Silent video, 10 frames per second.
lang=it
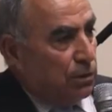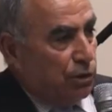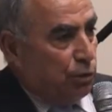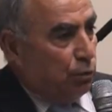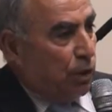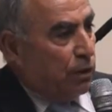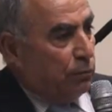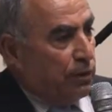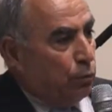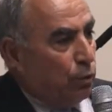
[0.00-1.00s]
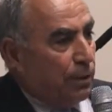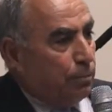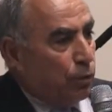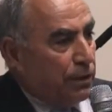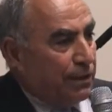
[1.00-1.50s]
Ci vuole quindi una
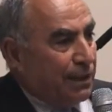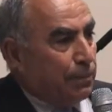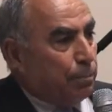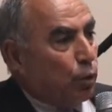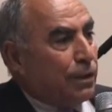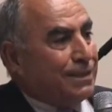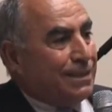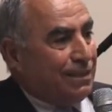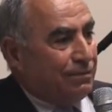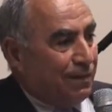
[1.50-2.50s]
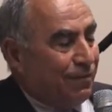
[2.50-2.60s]
politica proattiva,